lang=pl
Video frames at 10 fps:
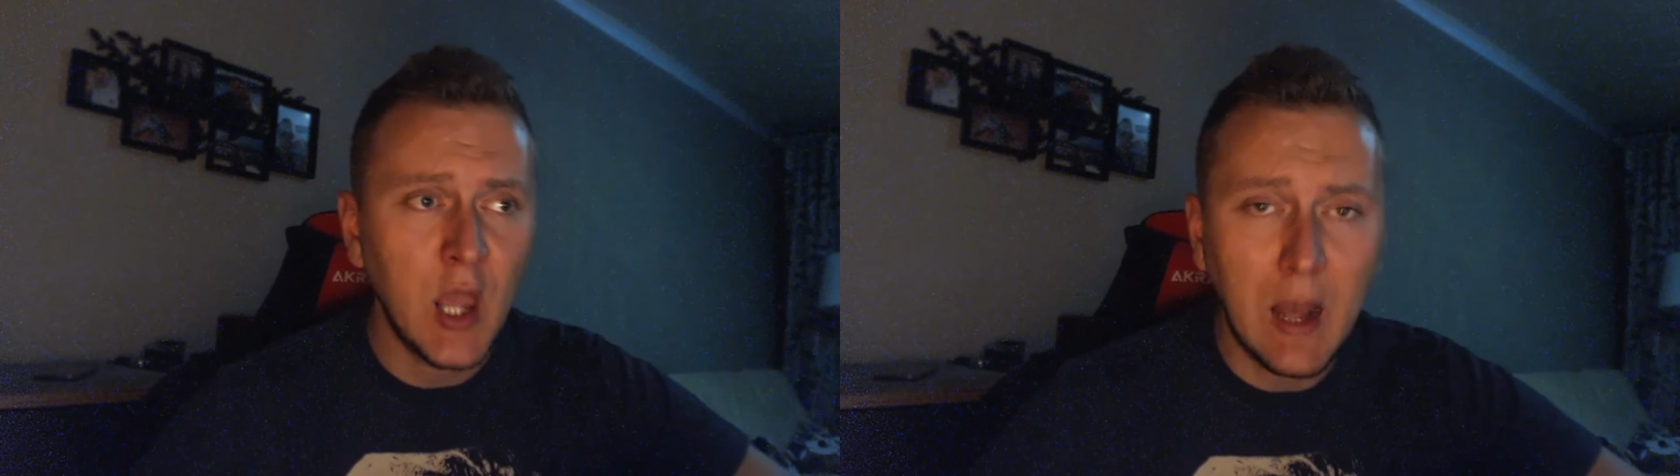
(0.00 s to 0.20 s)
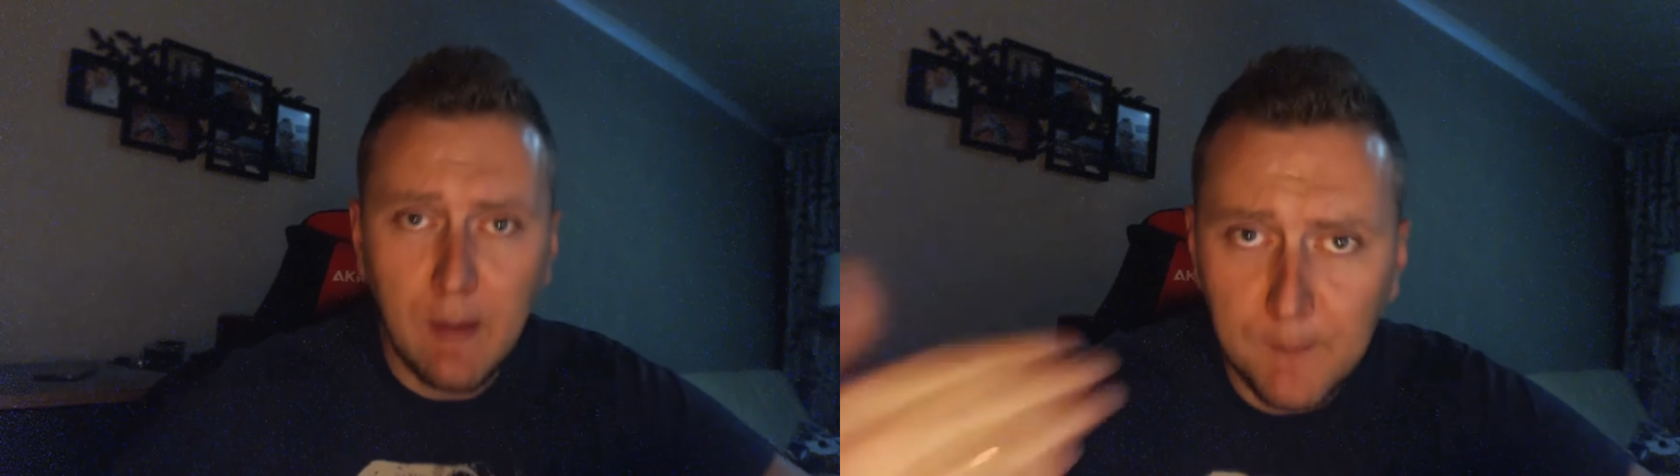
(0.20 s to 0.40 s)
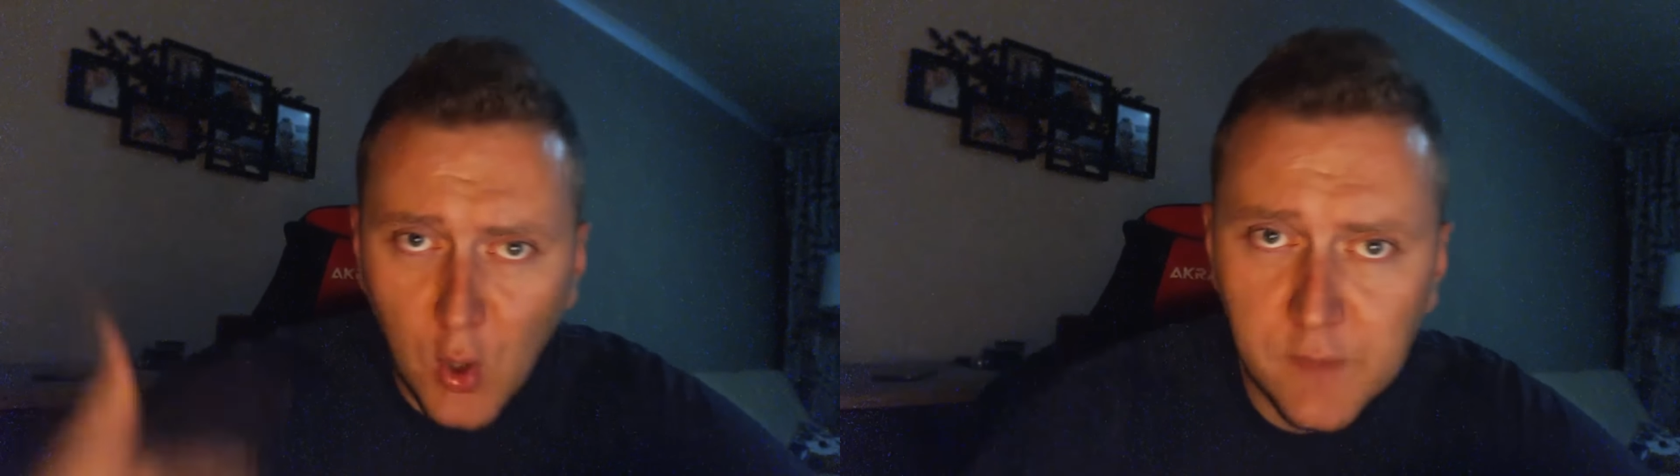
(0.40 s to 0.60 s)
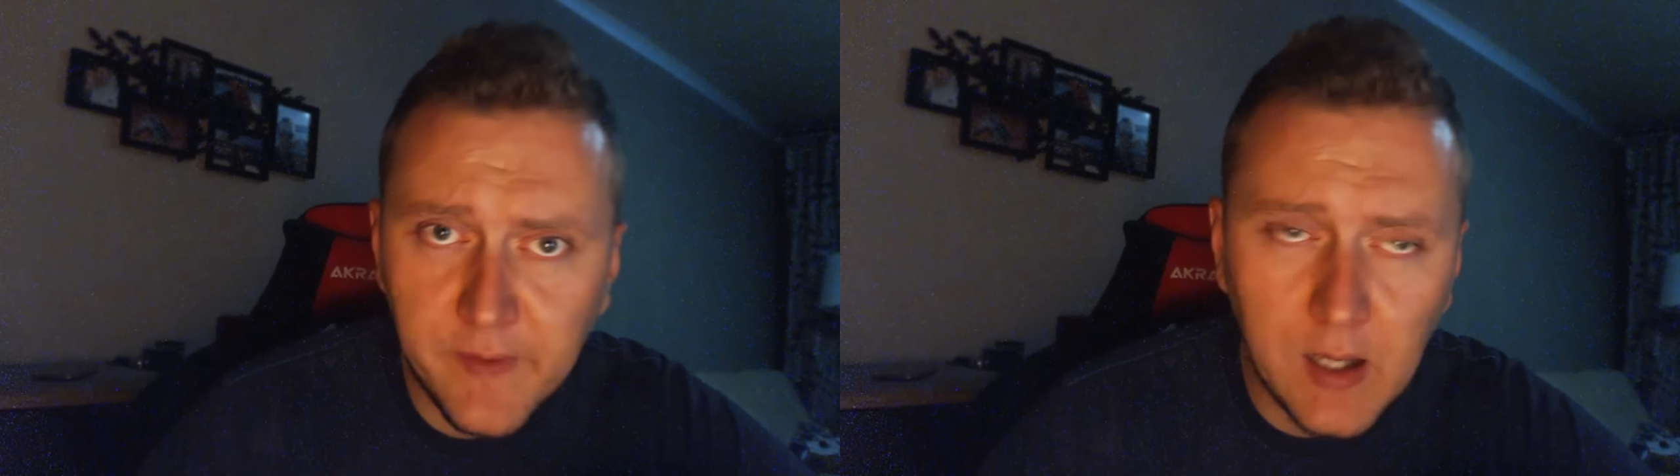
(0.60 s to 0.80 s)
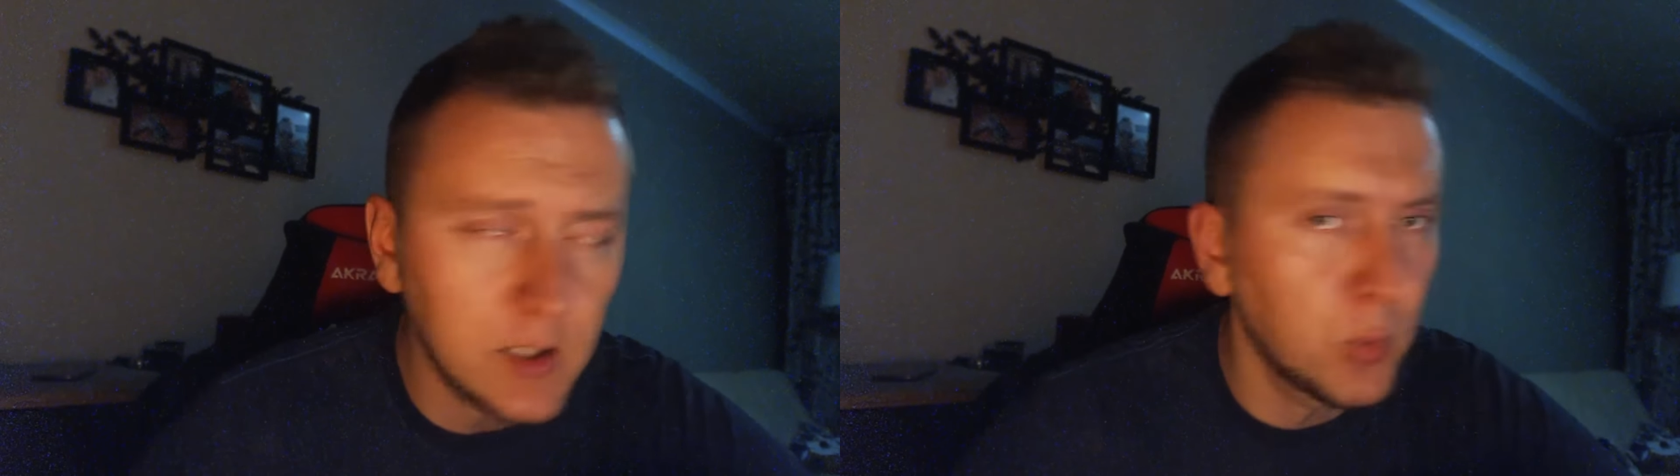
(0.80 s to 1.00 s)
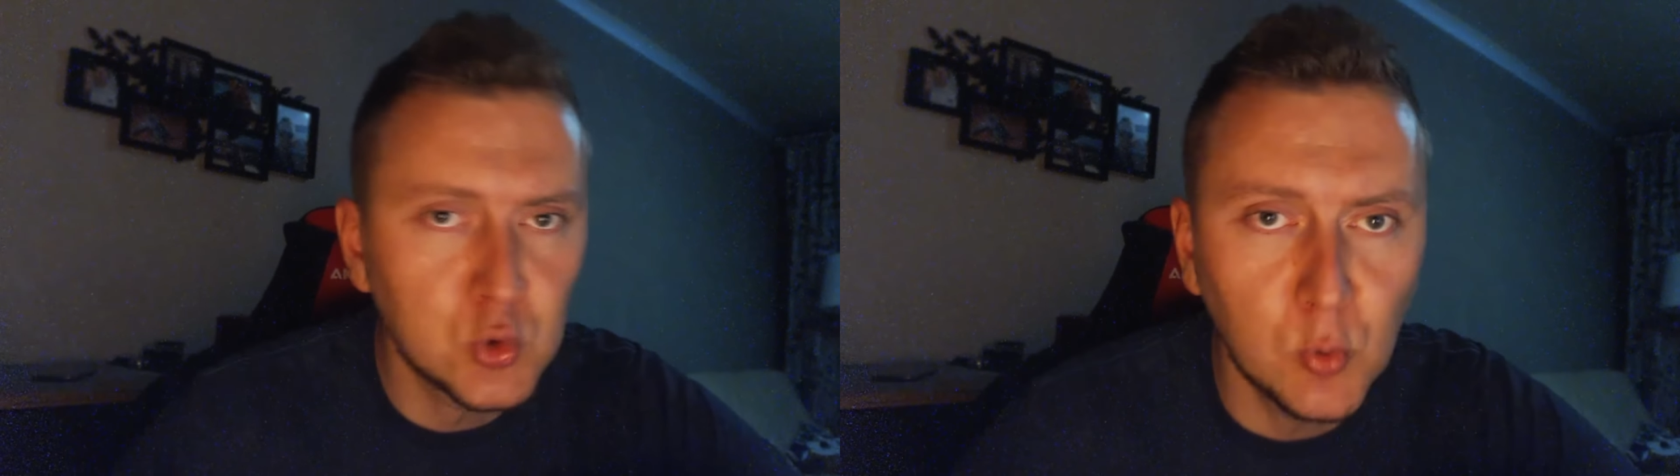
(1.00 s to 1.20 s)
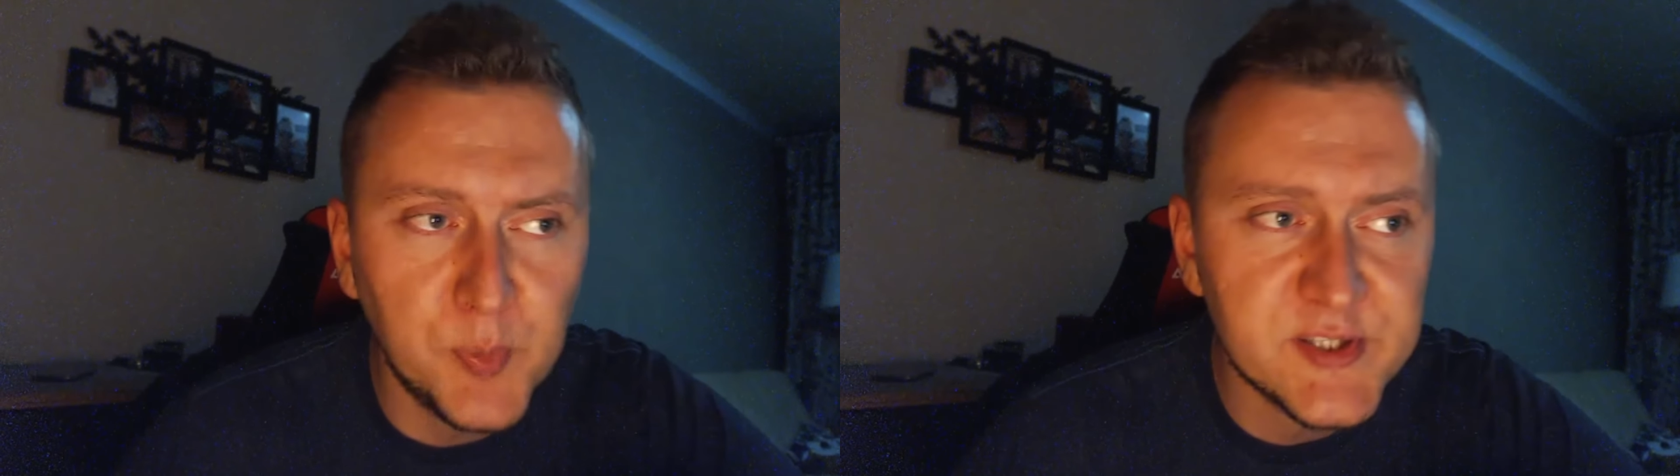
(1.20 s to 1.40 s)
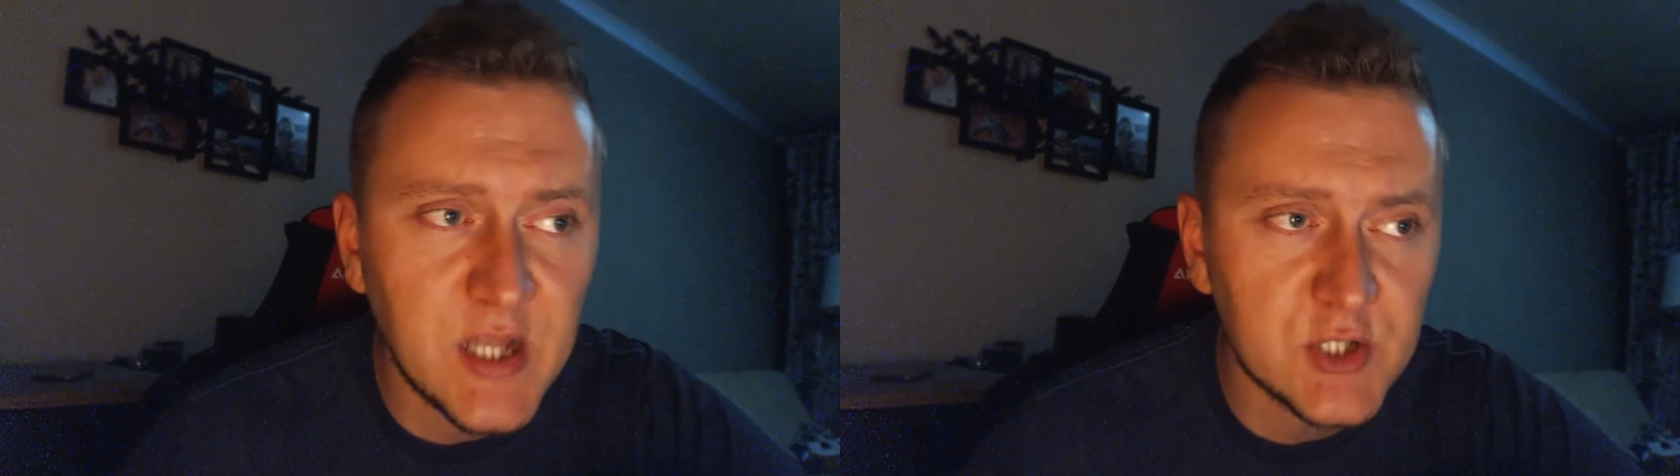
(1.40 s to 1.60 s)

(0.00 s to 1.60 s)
a mam mordę jak pół dupy z